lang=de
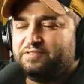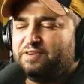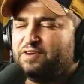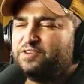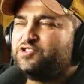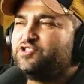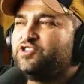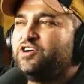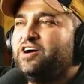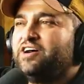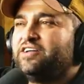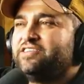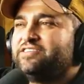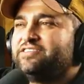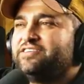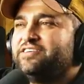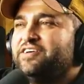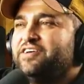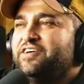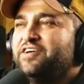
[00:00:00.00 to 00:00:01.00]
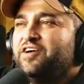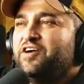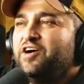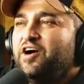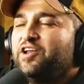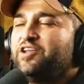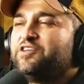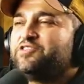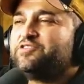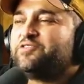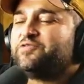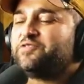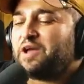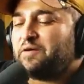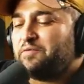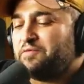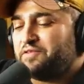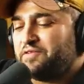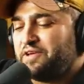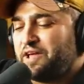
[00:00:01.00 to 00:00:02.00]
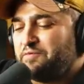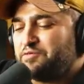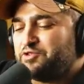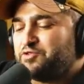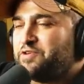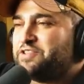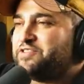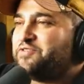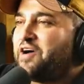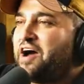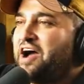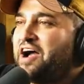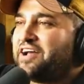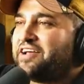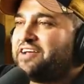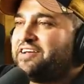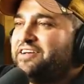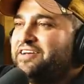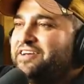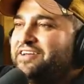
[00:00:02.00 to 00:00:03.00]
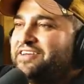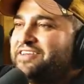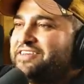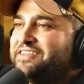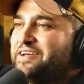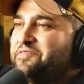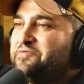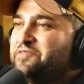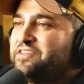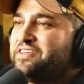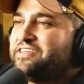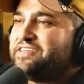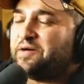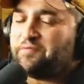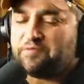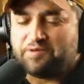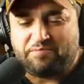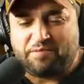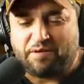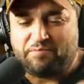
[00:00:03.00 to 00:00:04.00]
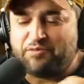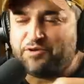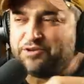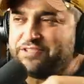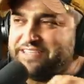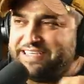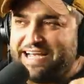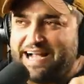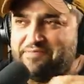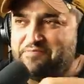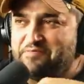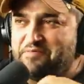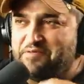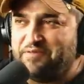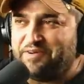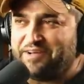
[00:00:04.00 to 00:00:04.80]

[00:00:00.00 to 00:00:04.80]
Ich oh, mag auch komm, ich habe hab die Fragen doch nicht fragen. rausgesucht. Das haben, wir, das haben wir in meinem Posieralbum